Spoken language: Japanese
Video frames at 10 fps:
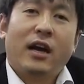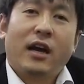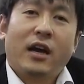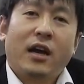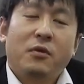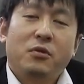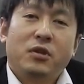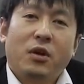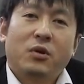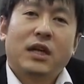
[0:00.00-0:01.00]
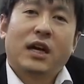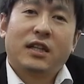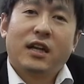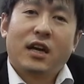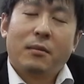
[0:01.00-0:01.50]
えー、ふるってご参加
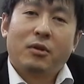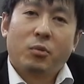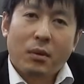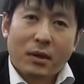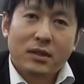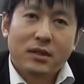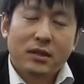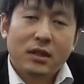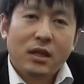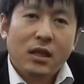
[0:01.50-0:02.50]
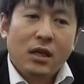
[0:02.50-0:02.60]
いただければと思います。